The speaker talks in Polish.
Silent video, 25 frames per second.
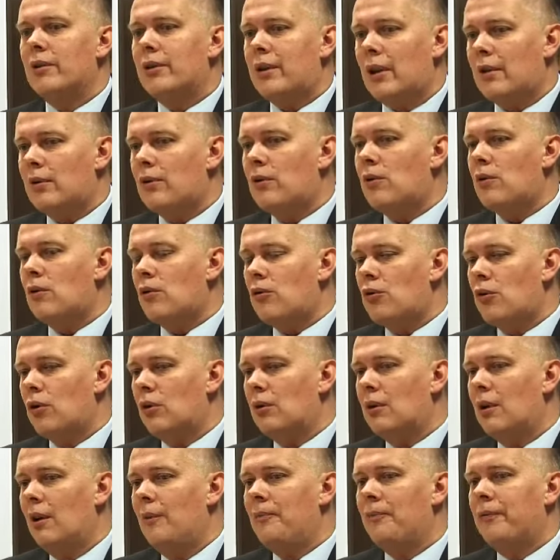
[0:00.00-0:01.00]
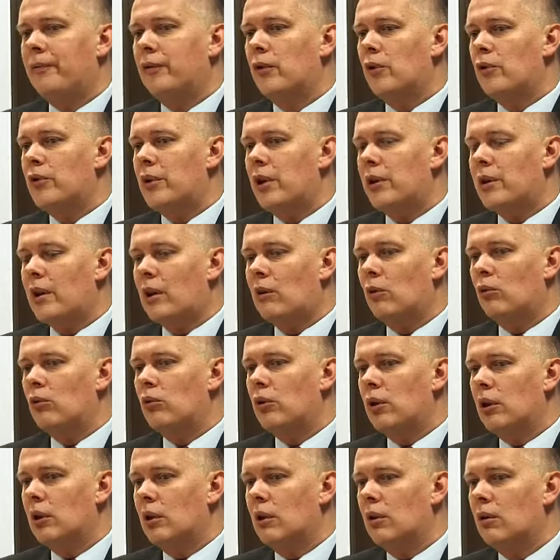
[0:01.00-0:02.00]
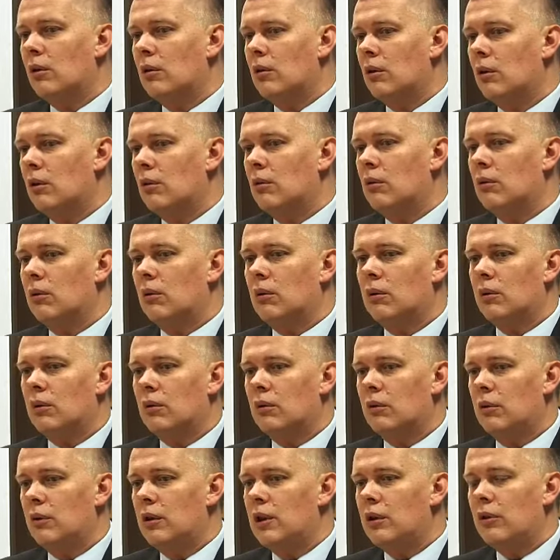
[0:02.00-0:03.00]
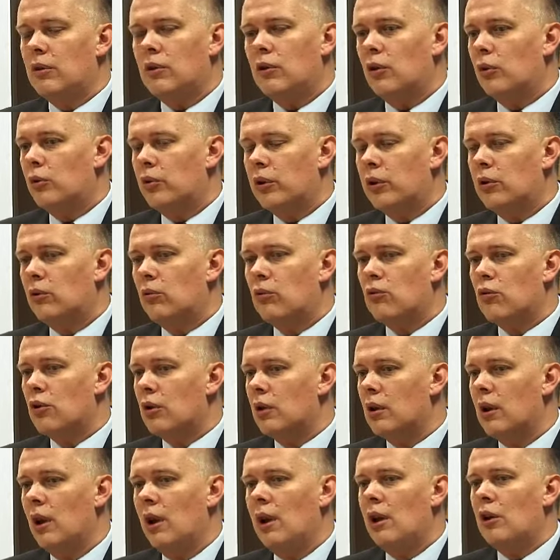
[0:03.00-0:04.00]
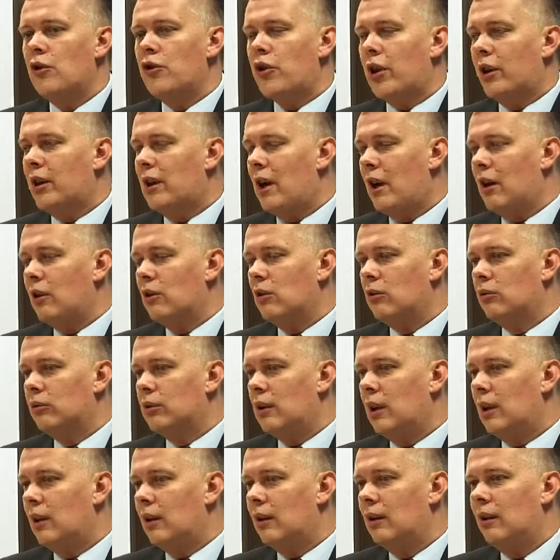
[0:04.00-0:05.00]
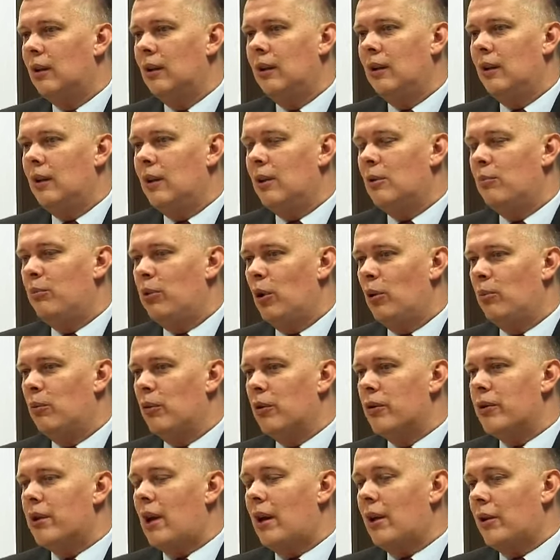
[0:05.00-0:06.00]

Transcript: Stany Zjednoczone doceniają tych, nie tylko tych, którzy czekają na pomoc,